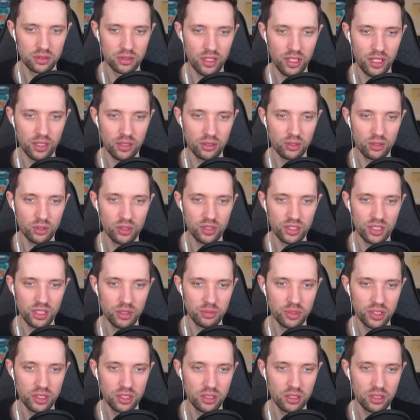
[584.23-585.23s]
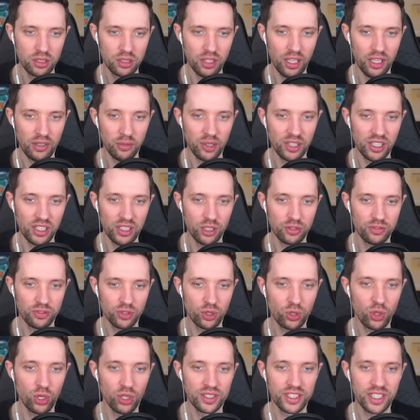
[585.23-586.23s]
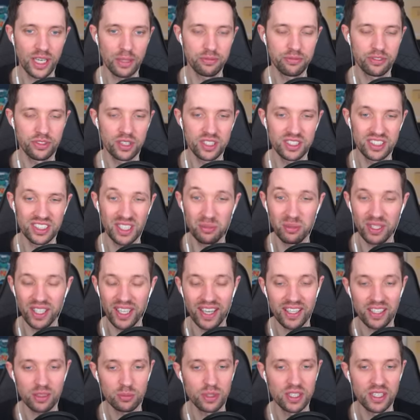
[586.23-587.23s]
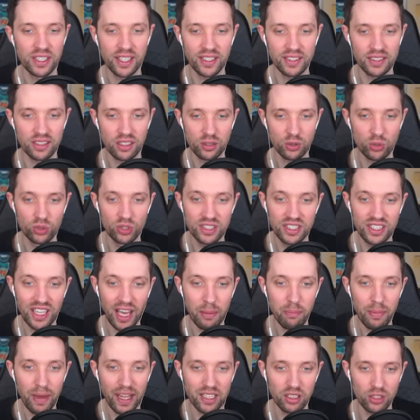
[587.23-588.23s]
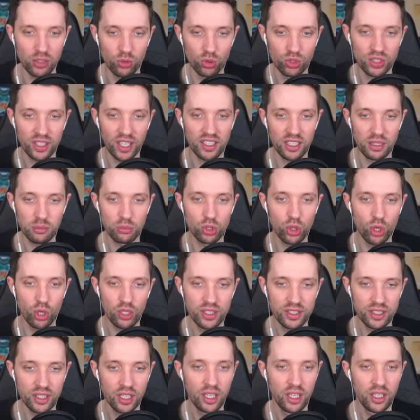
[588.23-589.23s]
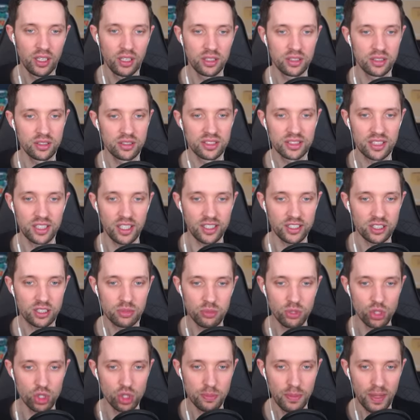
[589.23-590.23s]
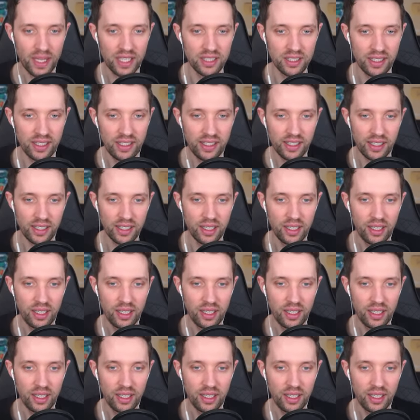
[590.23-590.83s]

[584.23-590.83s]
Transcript: Ja, Goldhammer. Ah, wir brauchen ihn eh noch für Goldapfel. Ich nehme direkt mit, Alter. Und Diamanten unter dem Gold. Das lasse ich mir schmecken, Alter.